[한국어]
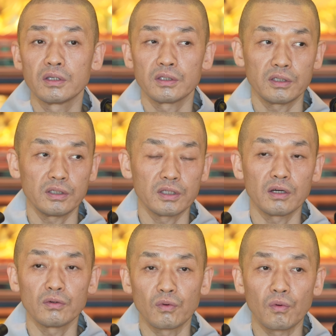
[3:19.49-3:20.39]

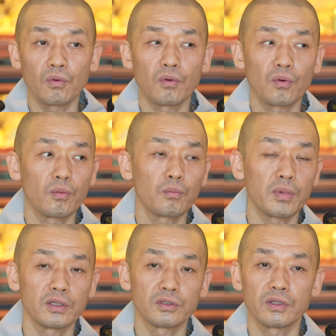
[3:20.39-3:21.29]
신앙으로
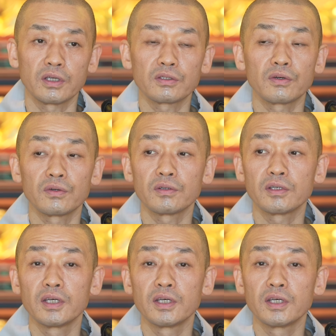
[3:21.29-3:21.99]
발전해서